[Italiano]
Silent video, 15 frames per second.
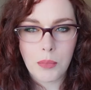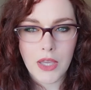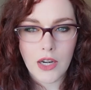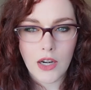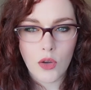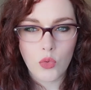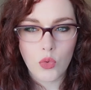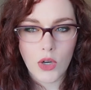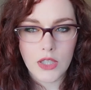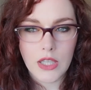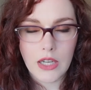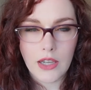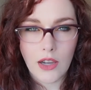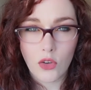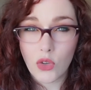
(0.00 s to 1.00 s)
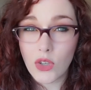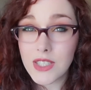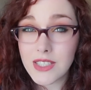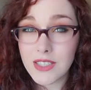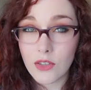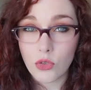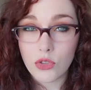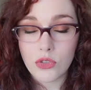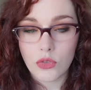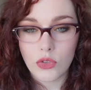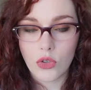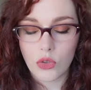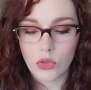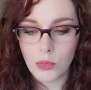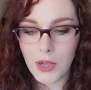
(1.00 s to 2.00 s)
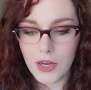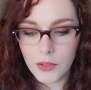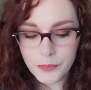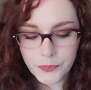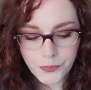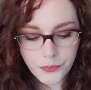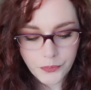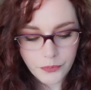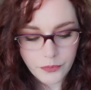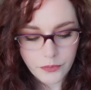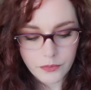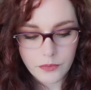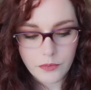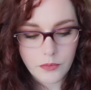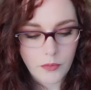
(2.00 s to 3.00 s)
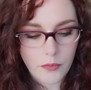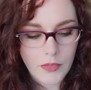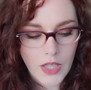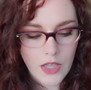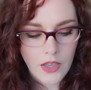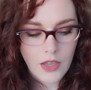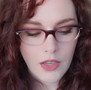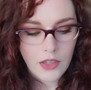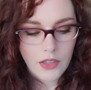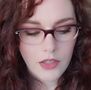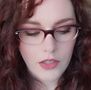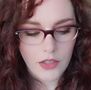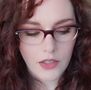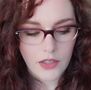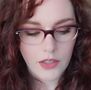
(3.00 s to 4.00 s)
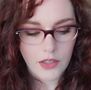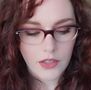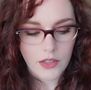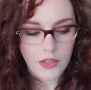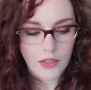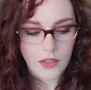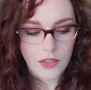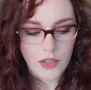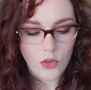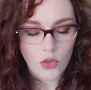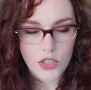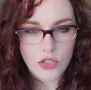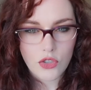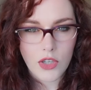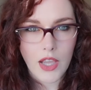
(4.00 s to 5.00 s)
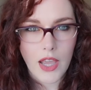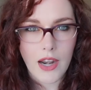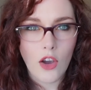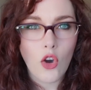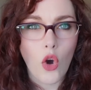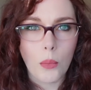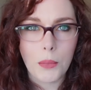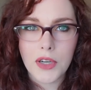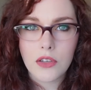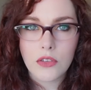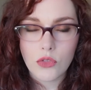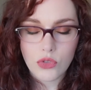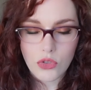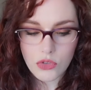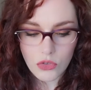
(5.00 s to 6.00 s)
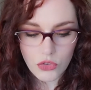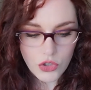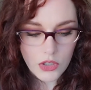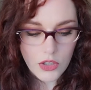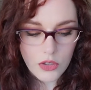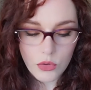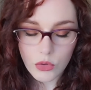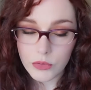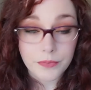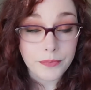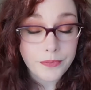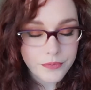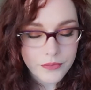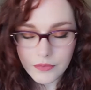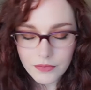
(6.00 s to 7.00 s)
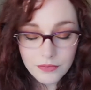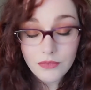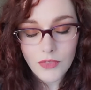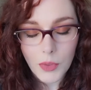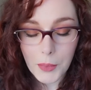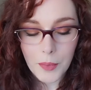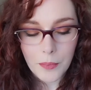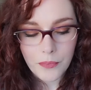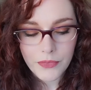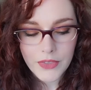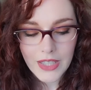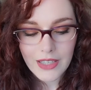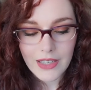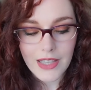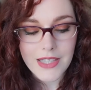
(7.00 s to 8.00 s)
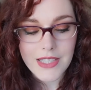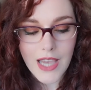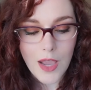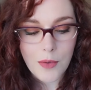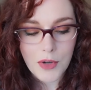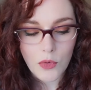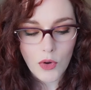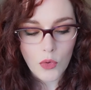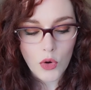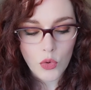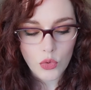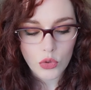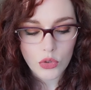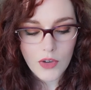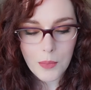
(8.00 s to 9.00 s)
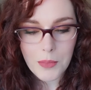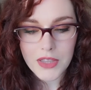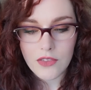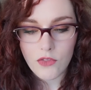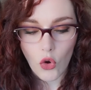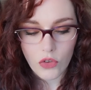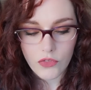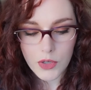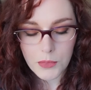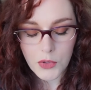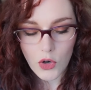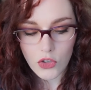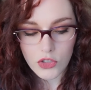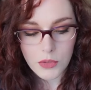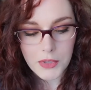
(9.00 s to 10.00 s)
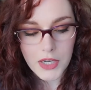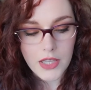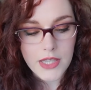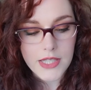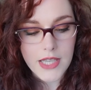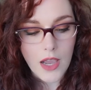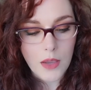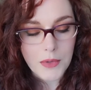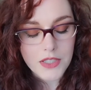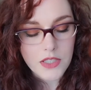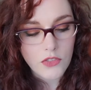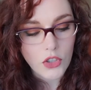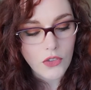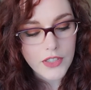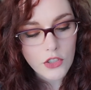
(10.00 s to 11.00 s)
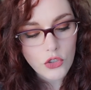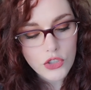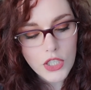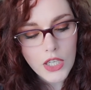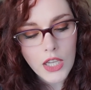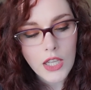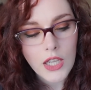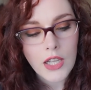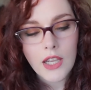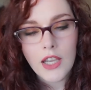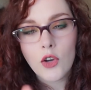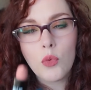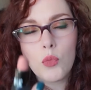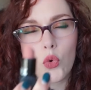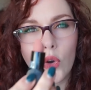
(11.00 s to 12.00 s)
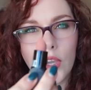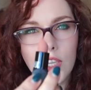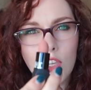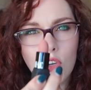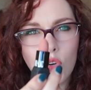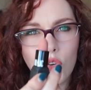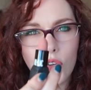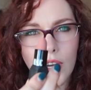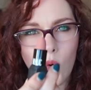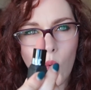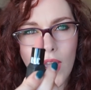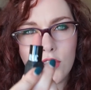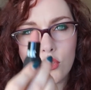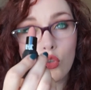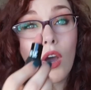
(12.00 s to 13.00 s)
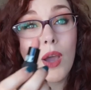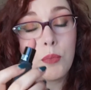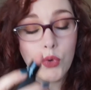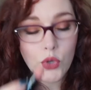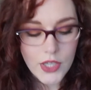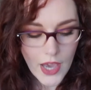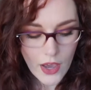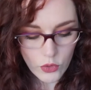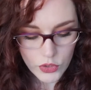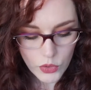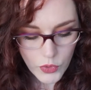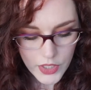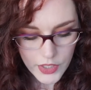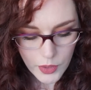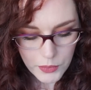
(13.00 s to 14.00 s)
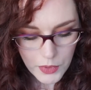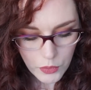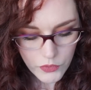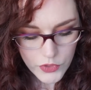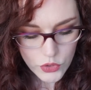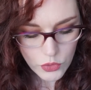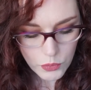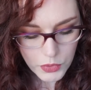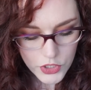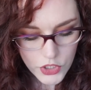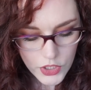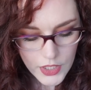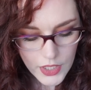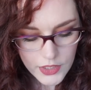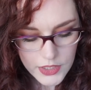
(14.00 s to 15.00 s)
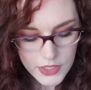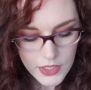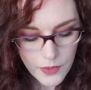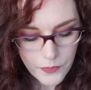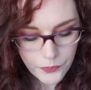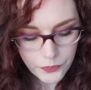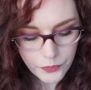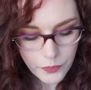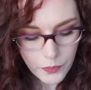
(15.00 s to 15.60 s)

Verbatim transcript: per la cura del cancro al seno, se non ricordo male eh, la collezione è la Comen, non so se l'ho già detto, l'Alzheimer qua, qualcuno dovrebbe devolvermi qualcosa per l'Alzheimer se vado avanti così. Comunque il colore è questo, è più chiaro di quelli che abbiamo visto in precedenza